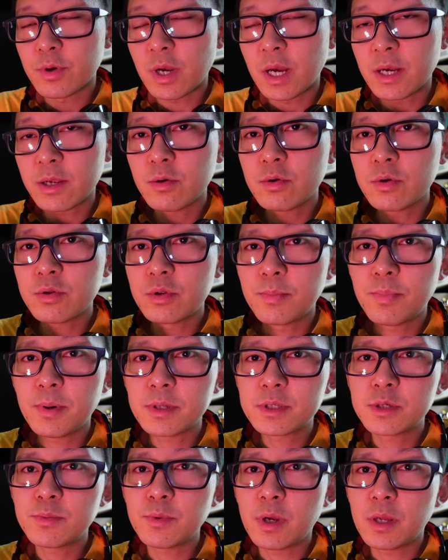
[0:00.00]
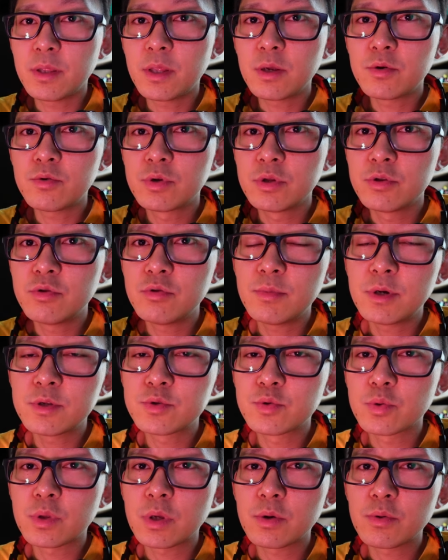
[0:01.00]
가격이 뒷받침이 안 되고 기술만
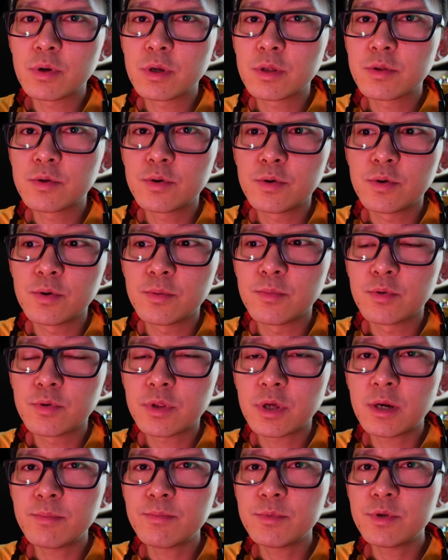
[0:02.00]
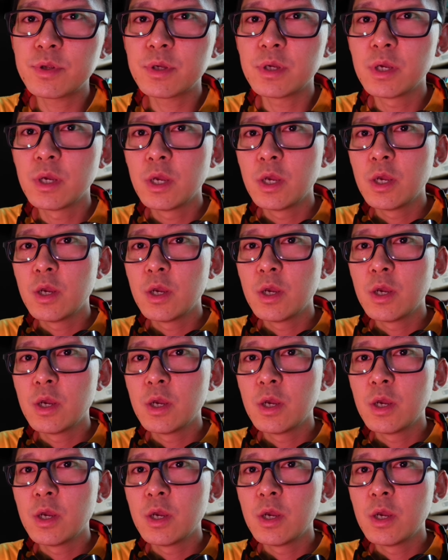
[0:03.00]
좋다고 해서 뭐 사람들이